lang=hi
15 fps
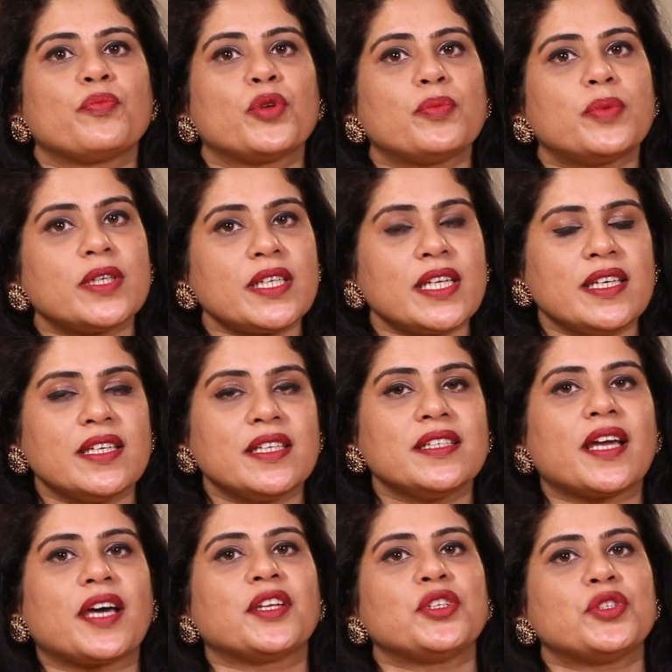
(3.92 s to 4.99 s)
प्यूबर्टी
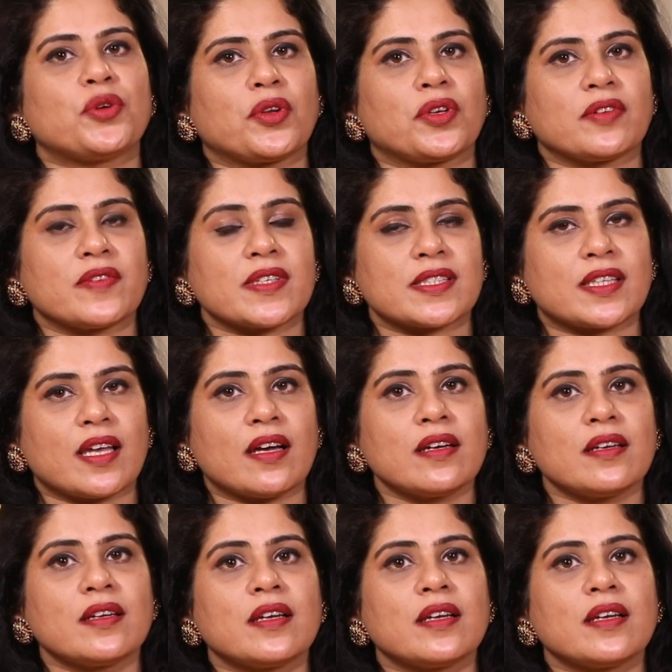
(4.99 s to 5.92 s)
यानी यौन अवस्था